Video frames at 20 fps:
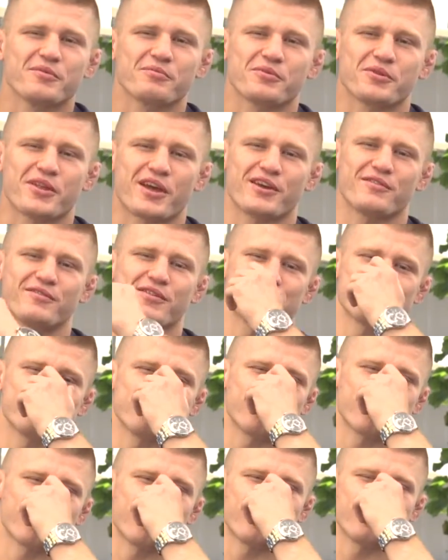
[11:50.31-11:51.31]
podaje
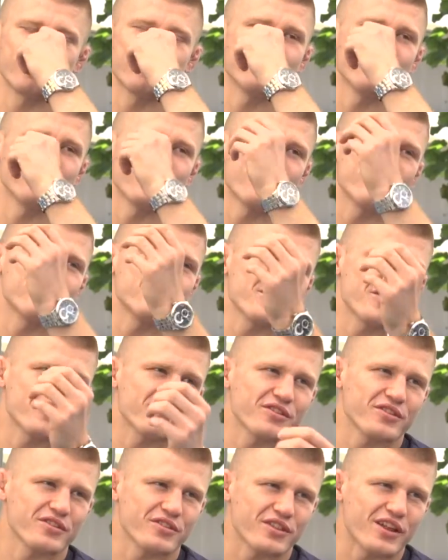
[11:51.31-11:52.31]
warzywka i ona będzie
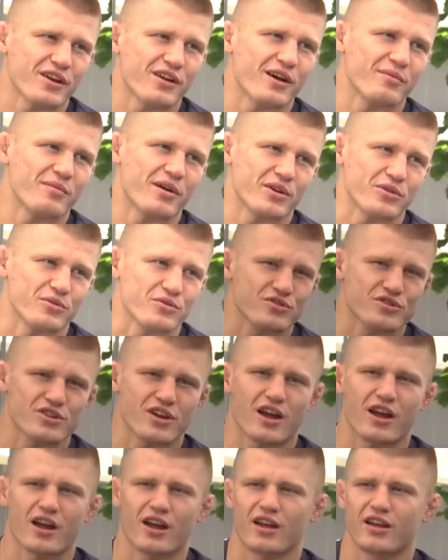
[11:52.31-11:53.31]
znała
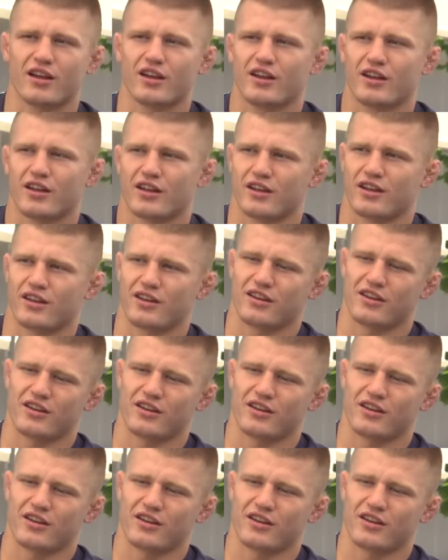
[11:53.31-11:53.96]
Mariusza e,